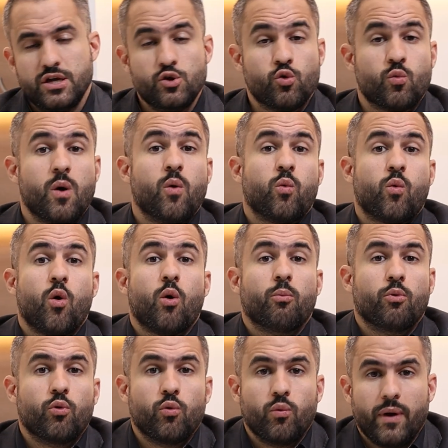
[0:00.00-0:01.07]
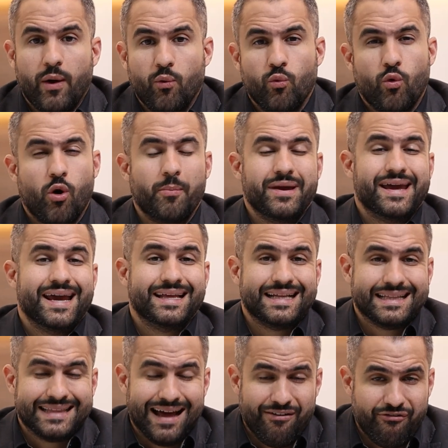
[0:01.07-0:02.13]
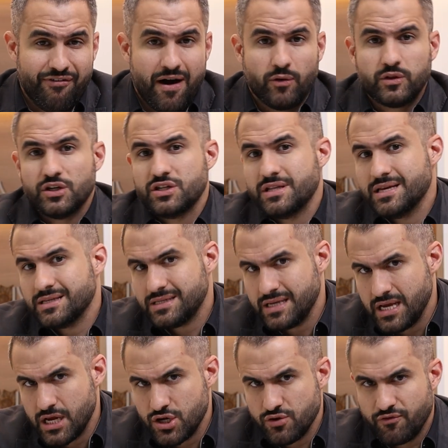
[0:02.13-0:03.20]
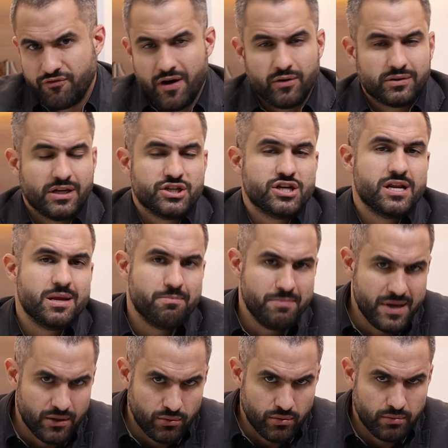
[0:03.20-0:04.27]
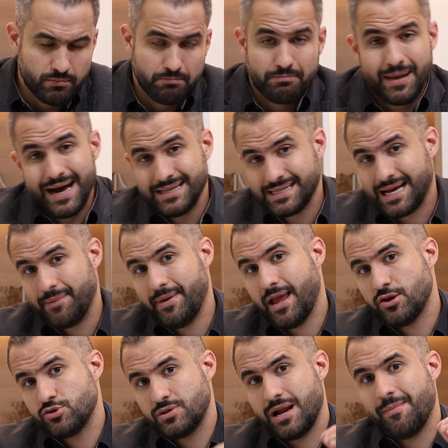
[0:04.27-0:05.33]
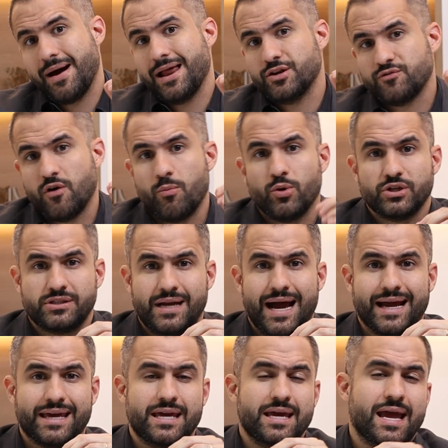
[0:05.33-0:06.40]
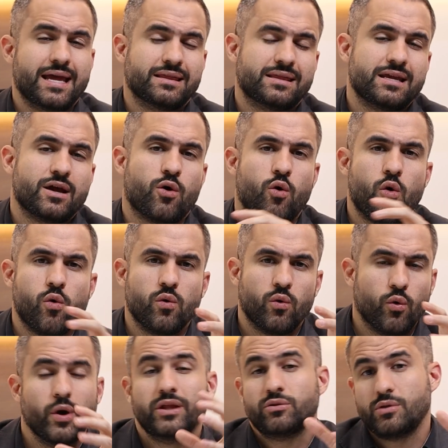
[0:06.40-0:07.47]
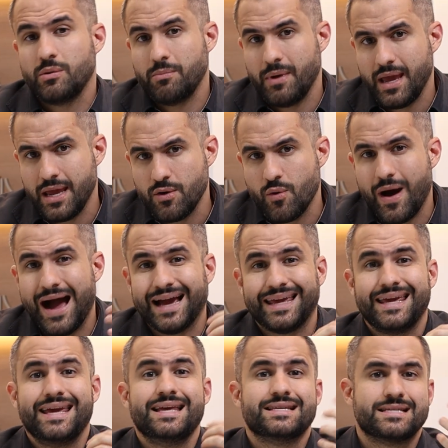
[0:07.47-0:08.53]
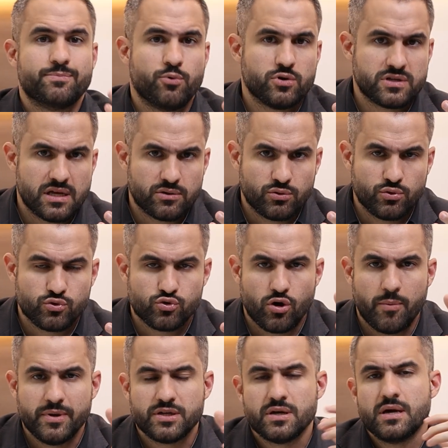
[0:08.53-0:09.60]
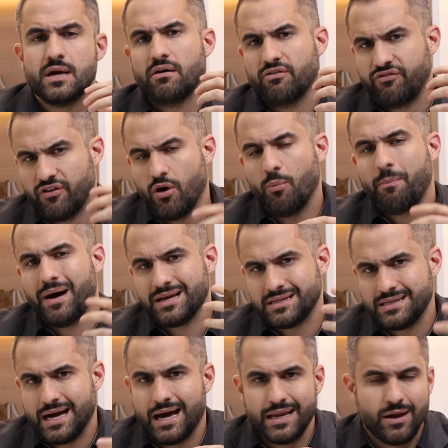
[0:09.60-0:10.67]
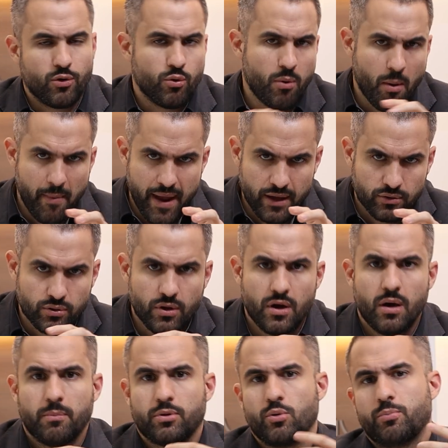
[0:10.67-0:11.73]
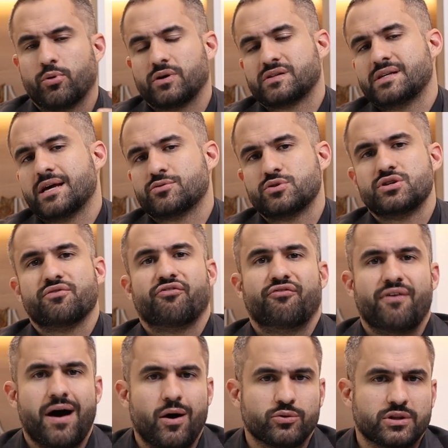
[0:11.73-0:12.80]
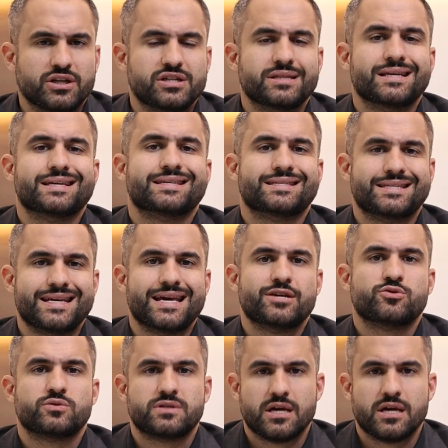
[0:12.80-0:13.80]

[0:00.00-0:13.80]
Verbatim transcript: E o quão comum é um homem relatar falta de desejo, falta de libido? Basicamente, os trabalhos vão mostrar que entre 8,5% a 15% dos homens vão passar em algum momento por um processo de falta de desejo